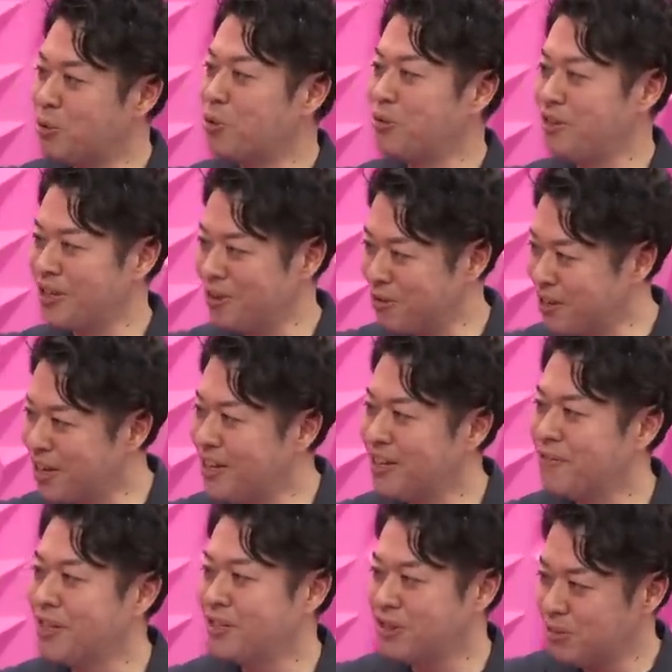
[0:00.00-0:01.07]
起こったりとか、
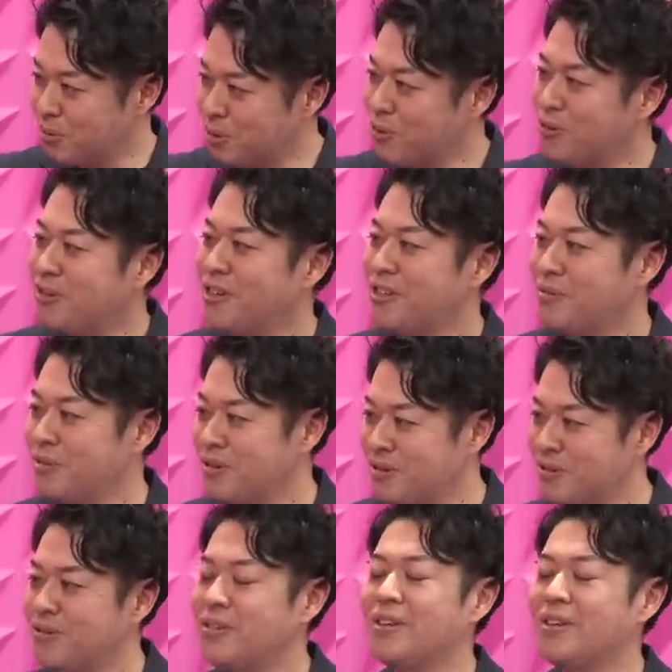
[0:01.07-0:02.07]
ファシズム起こったりしますよ